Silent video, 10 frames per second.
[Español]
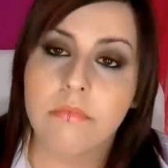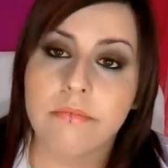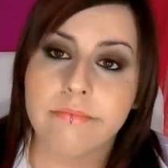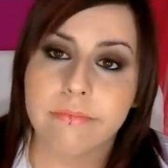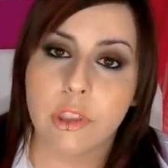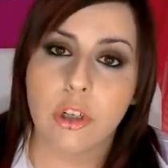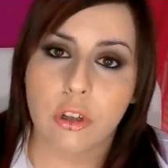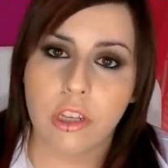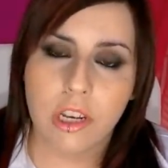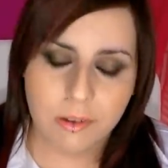mm, yo lo
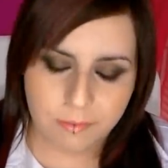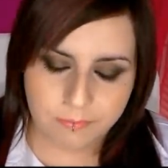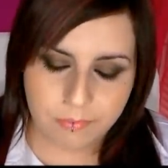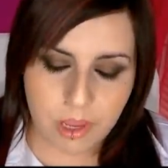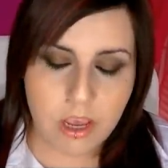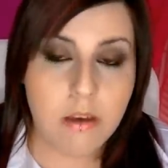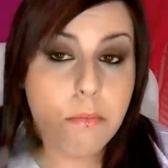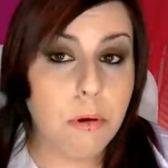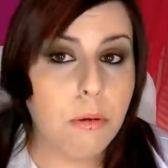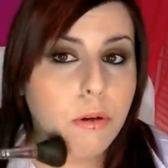diré,
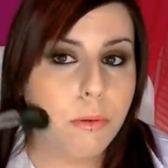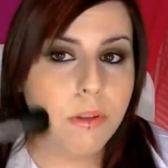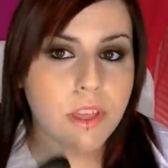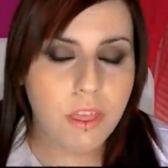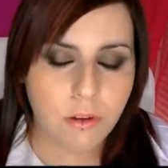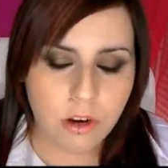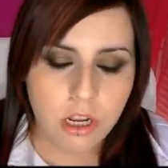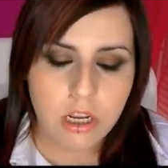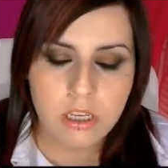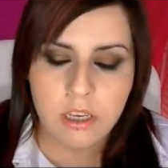por
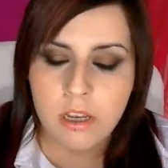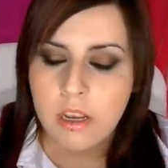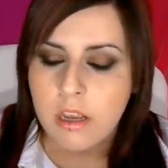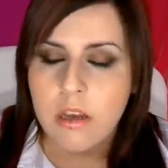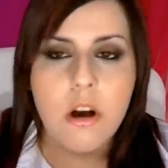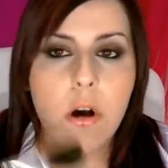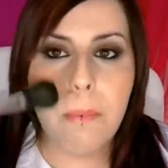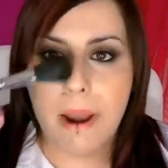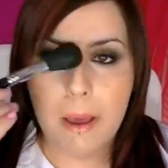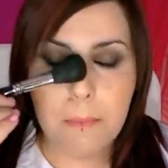bronceadores o
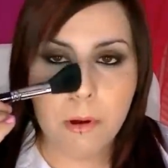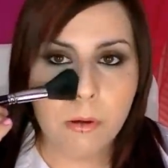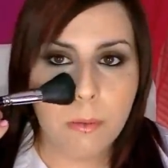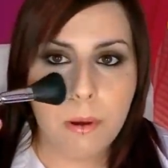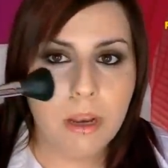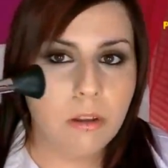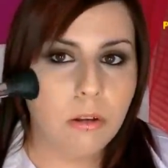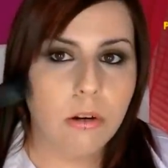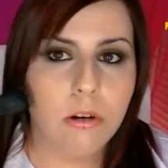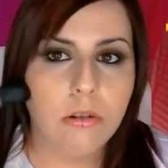para polvos para todo
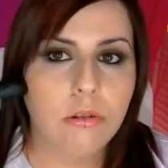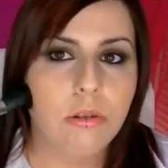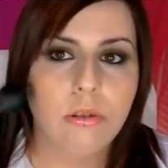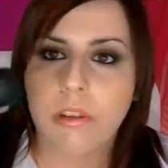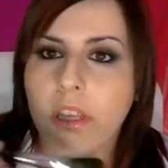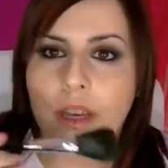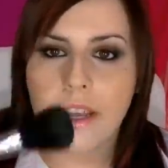el rostro, es